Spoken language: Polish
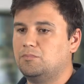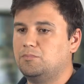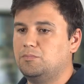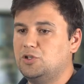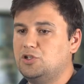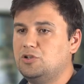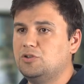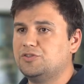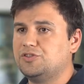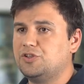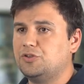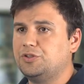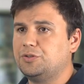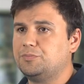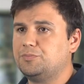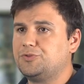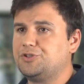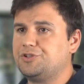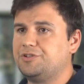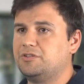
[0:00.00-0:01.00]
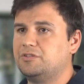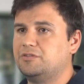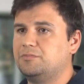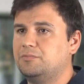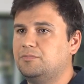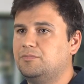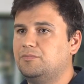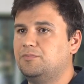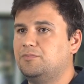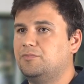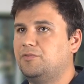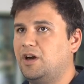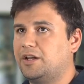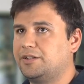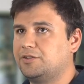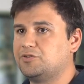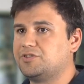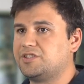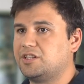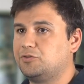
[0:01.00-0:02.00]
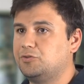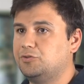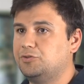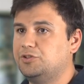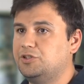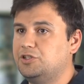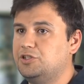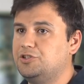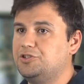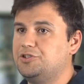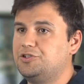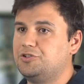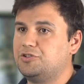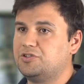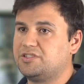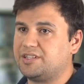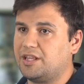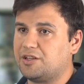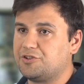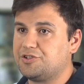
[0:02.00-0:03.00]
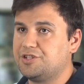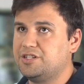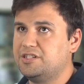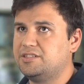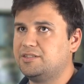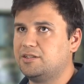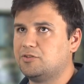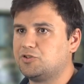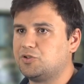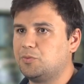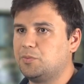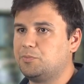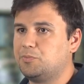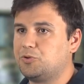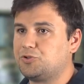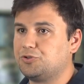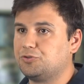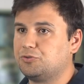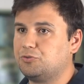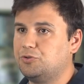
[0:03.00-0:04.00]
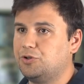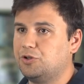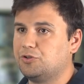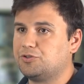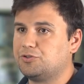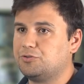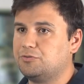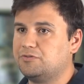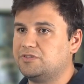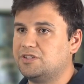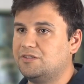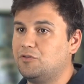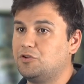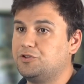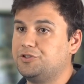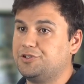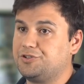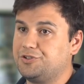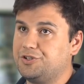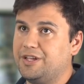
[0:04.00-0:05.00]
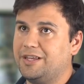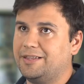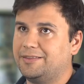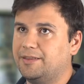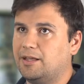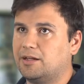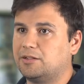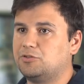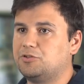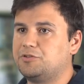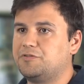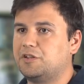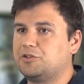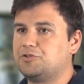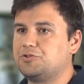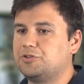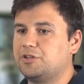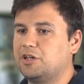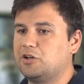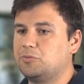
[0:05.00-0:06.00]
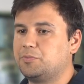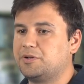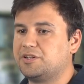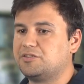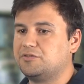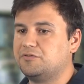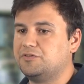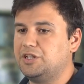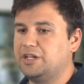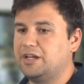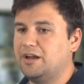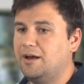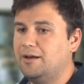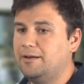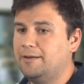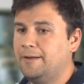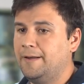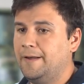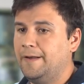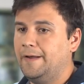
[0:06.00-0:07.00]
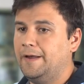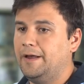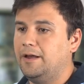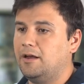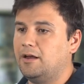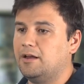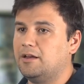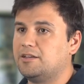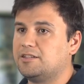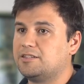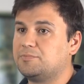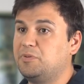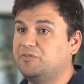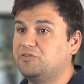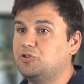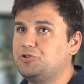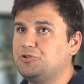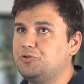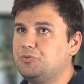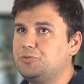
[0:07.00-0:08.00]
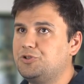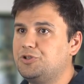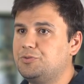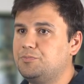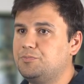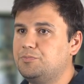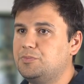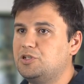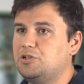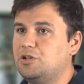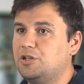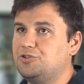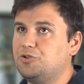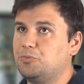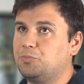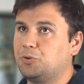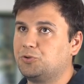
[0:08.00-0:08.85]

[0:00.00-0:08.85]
Myśląc o tym, czy warto zatrudnić stażystę, osobę początkującą w zawodzie, czy jednak doświadczonego pracownika, z pewnością musimy myśleć o